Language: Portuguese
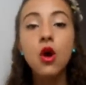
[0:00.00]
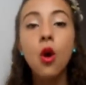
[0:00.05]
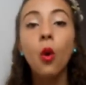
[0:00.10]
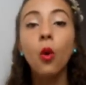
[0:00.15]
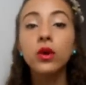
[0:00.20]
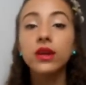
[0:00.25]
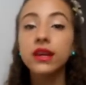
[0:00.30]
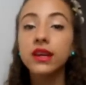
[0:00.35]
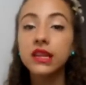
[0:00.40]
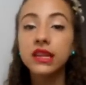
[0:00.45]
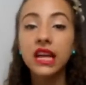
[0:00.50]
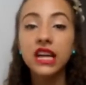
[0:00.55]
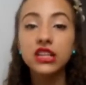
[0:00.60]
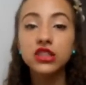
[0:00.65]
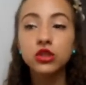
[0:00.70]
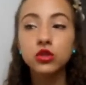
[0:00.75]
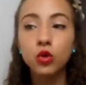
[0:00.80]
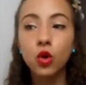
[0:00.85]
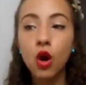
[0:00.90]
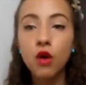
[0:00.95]
o que, que tem
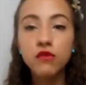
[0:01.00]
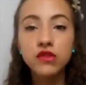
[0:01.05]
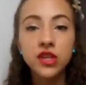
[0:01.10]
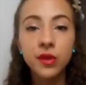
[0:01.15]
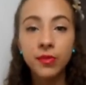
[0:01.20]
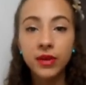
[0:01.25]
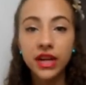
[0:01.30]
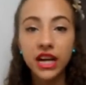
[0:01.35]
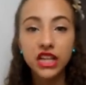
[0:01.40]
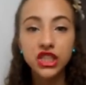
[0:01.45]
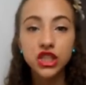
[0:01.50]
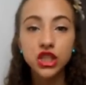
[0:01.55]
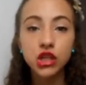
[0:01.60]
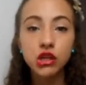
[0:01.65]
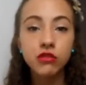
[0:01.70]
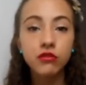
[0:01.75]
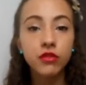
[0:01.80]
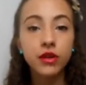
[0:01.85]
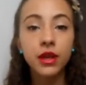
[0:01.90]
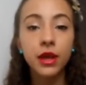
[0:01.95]
de novo de
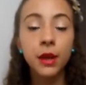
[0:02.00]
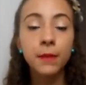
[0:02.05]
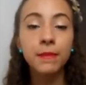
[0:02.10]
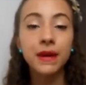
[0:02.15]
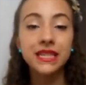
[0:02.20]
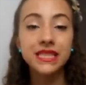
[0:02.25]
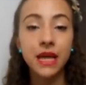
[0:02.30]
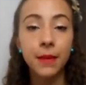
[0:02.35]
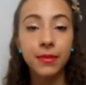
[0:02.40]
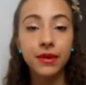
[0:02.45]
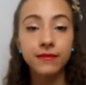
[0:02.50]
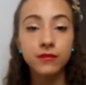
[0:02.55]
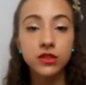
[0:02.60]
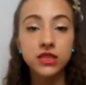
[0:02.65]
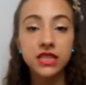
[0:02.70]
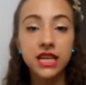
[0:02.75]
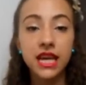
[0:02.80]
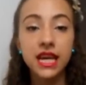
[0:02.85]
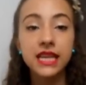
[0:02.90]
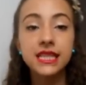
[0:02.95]
aplicativo e passar pra
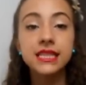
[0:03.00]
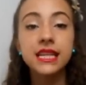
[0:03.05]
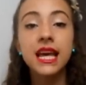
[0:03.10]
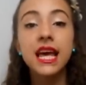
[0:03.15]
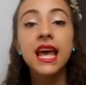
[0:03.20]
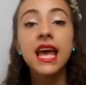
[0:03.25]
vocês.